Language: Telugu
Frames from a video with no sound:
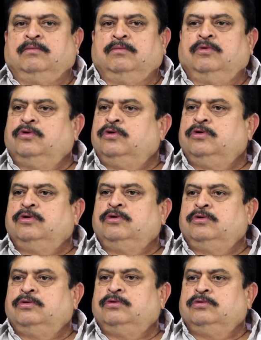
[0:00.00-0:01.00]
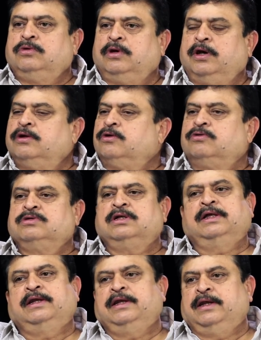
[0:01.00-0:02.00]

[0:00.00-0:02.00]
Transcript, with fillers: మూడు రెండు సంవత్సరాలు దాన్ని